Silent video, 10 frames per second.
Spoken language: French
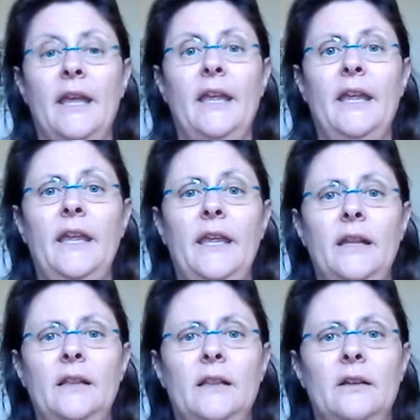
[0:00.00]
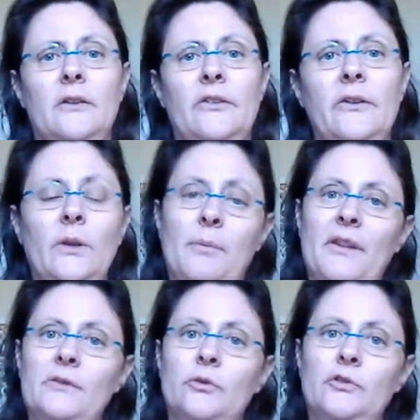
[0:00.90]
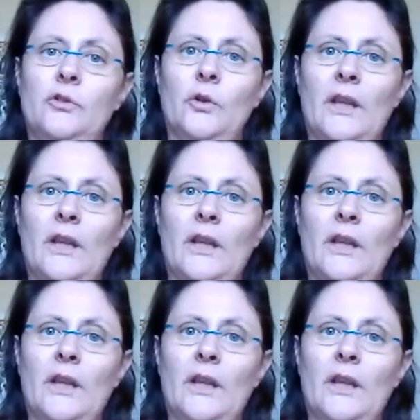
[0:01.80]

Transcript: et euh, si on y passe trop de temps,